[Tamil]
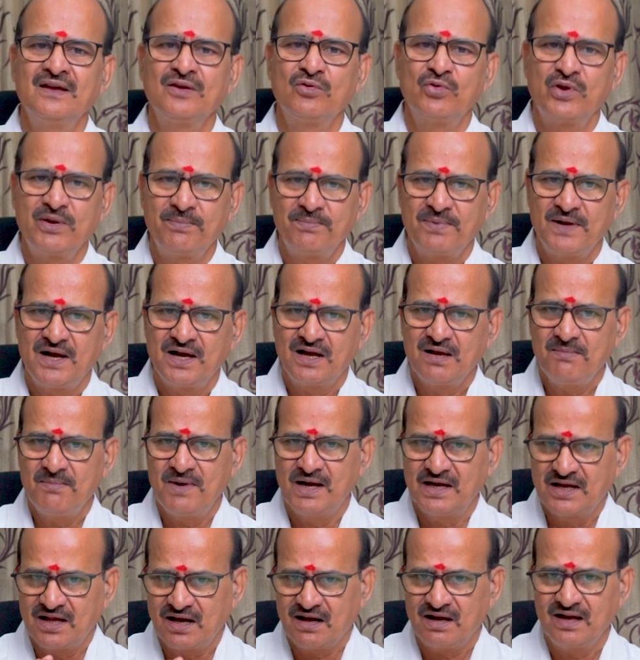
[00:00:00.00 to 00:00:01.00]
குறிப்பாக
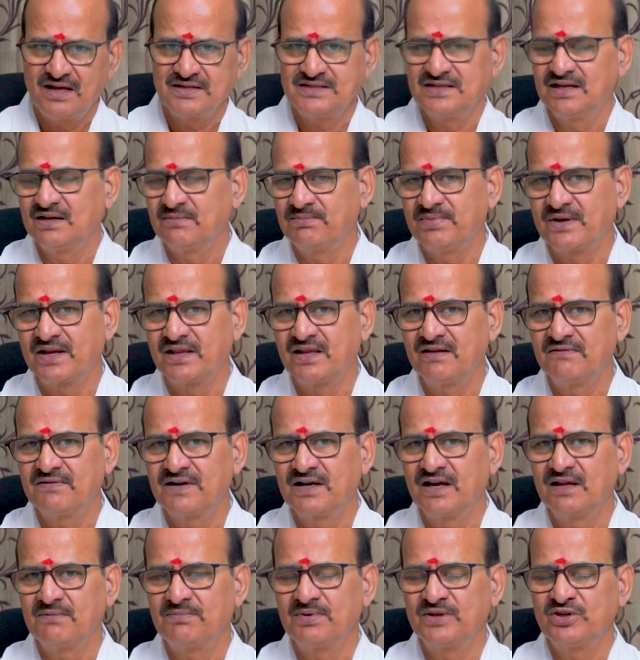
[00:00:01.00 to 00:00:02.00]
மகர ராசியில்
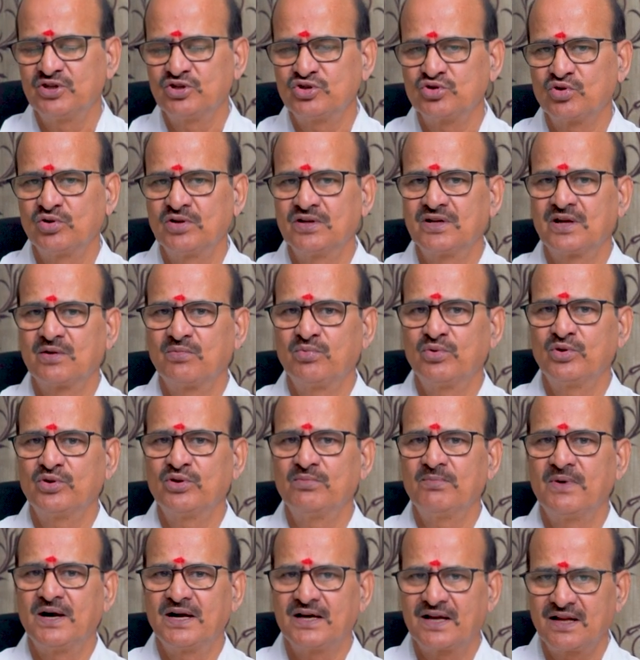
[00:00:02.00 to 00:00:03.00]
பிறந்தவங்களை பற்றி சொல்லுகிற போது
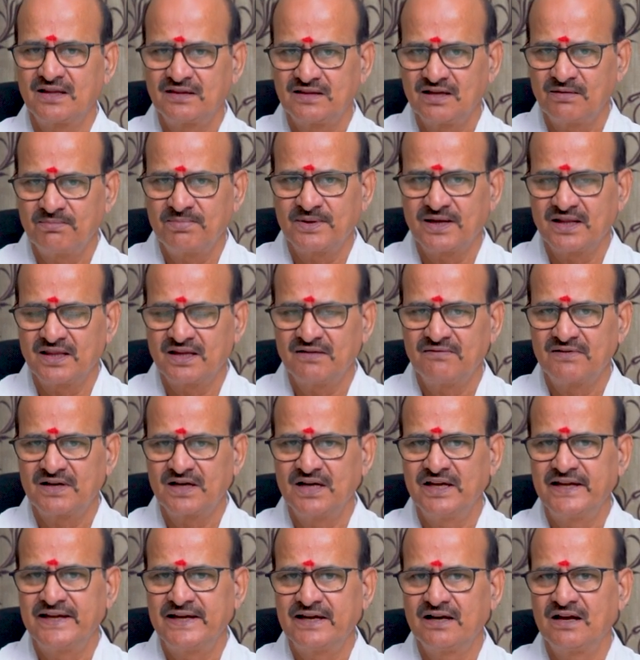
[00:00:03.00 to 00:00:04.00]
மகரத்தில்
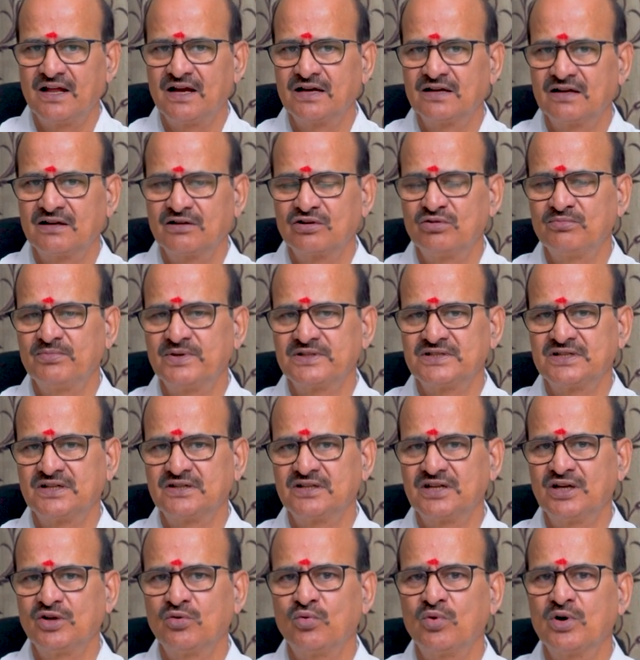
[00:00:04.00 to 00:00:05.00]
பிறந்தவர்கள் நீங்களாக இருக்கும்
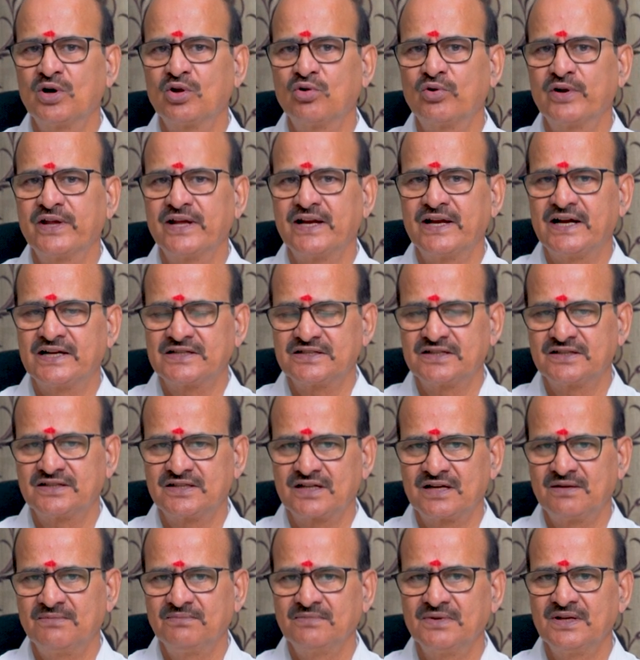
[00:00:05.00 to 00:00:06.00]
பட்சத்தில் உங்களுடைய
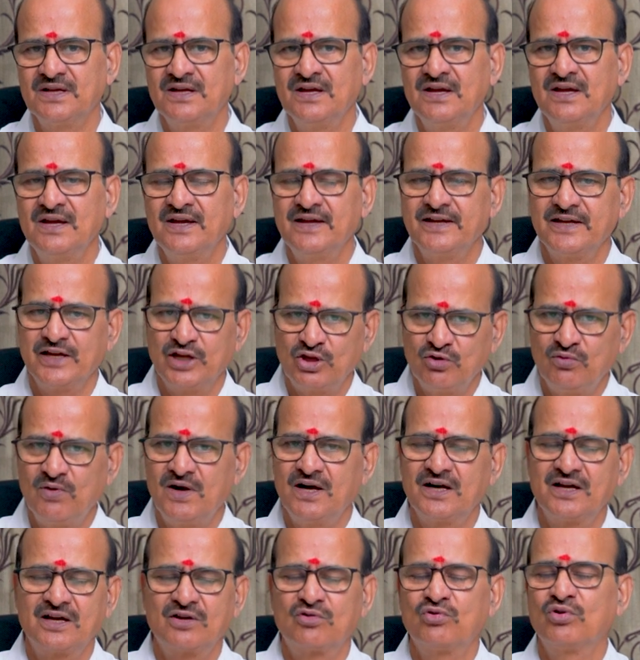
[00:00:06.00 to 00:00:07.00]
நட்சத்திரம்
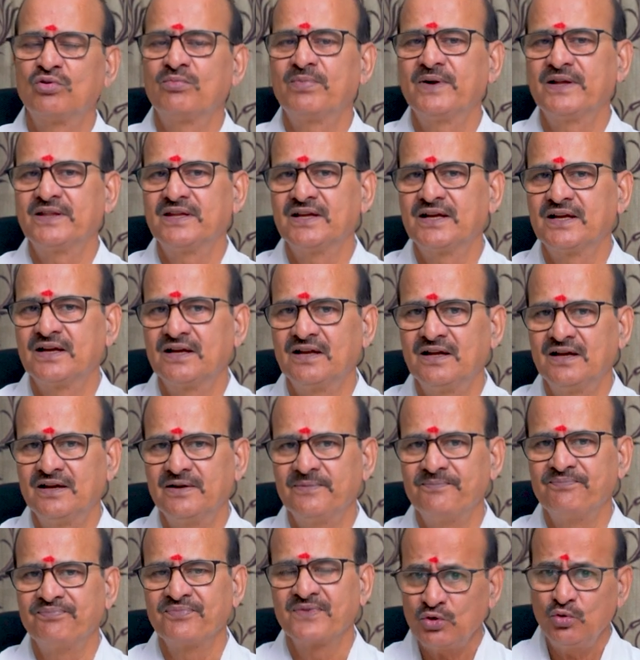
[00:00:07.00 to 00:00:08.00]
எதுவாக இருக்கும்னு பார்த்தீங்கன்னா
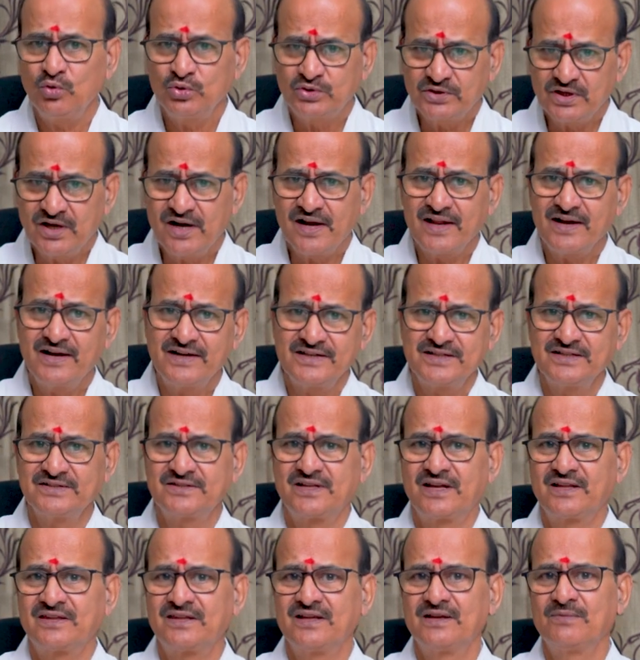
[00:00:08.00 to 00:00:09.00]
உத்திராட
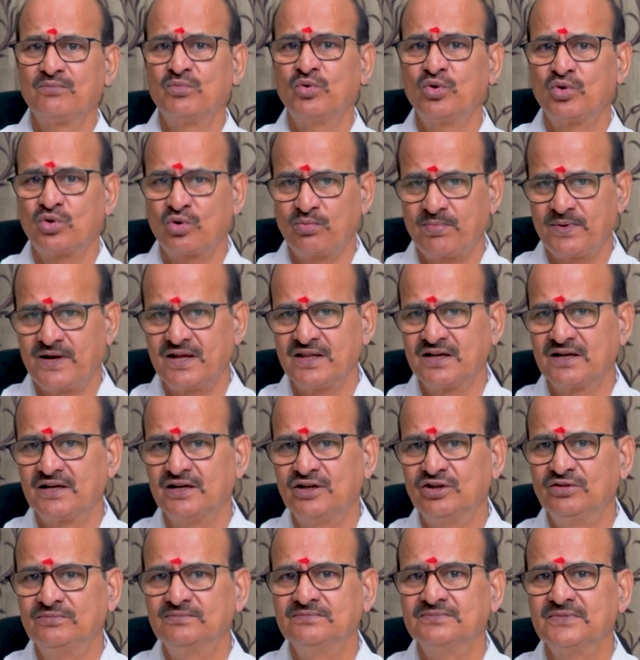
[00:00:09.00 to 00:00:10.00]
நட்சத்திரத்தின் மூன்று
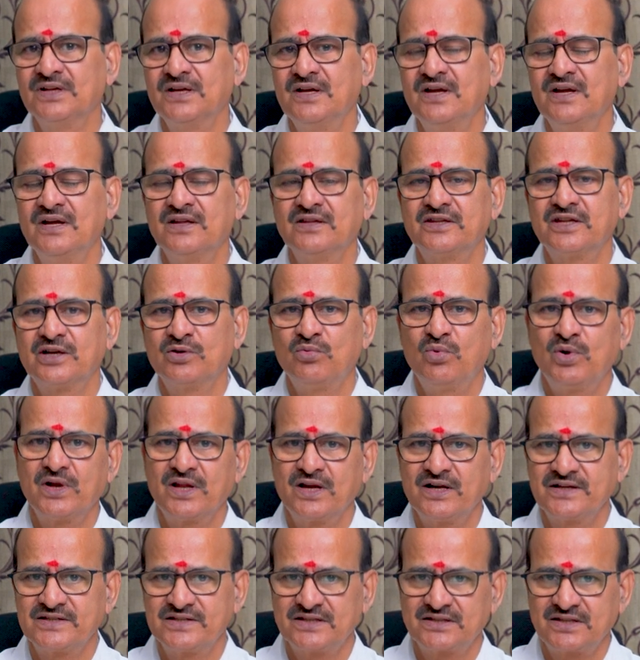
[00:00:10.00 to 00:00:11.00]
பாதங்களும் திருவோண
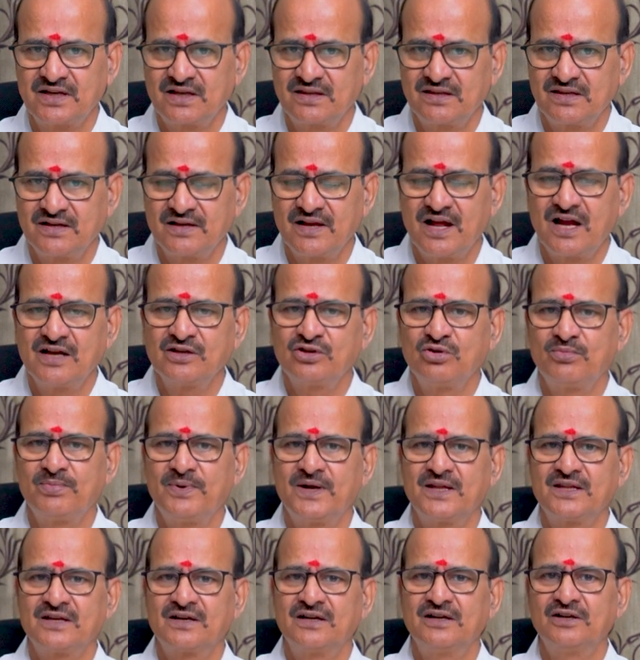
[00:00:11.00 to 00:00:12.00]
நட்சத்திரத்தின் நான்கு
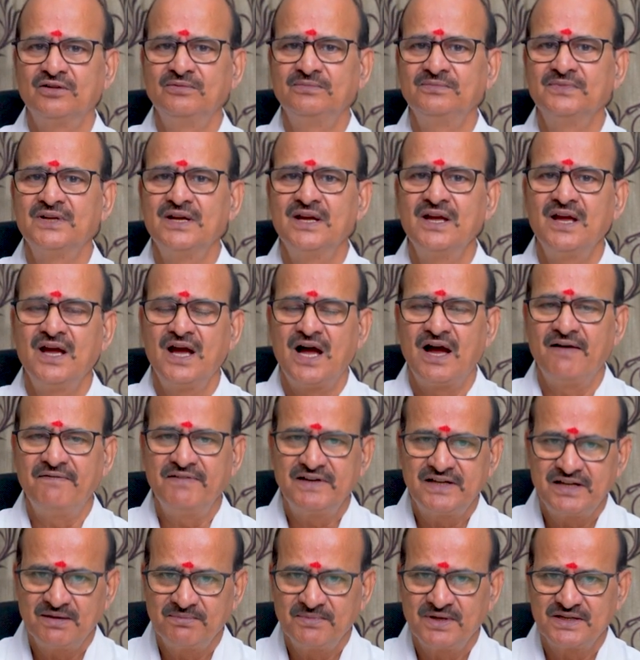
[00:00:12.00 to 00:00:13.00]
பாதங்களும்
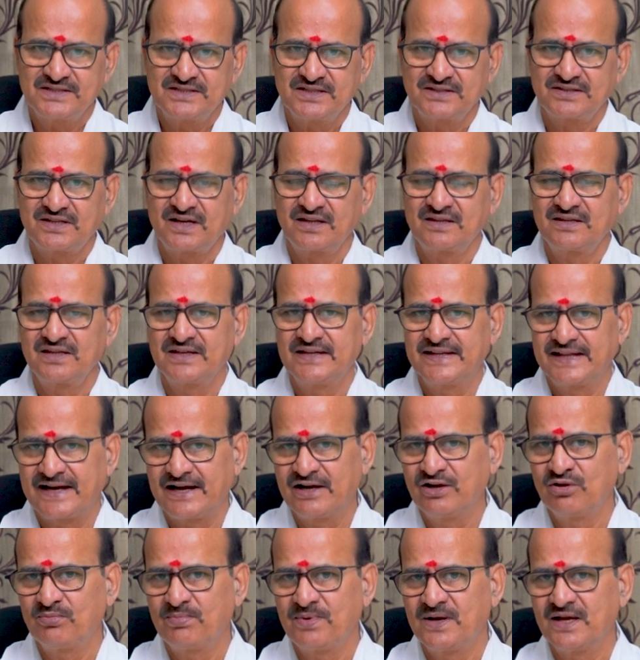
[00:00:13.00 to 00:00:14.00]
அவிட்டம் நட்சத்திரத்தின்
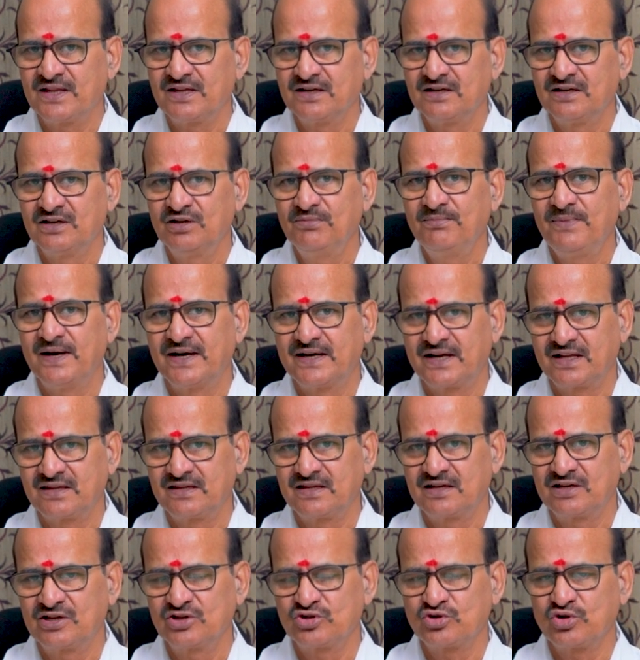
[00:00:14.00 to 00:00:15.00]
இரண்டு பாதங்களும்
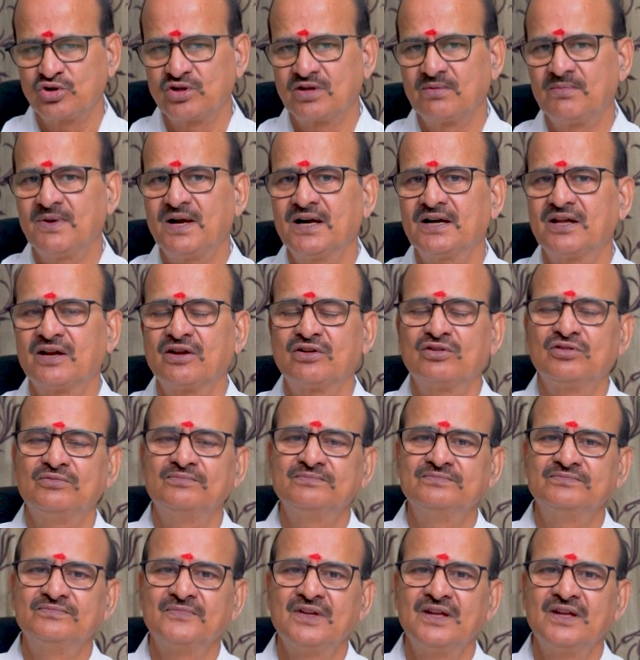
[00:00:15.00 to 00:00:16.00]
மகரத்திற்கு சொந்தமாக இருக்கும்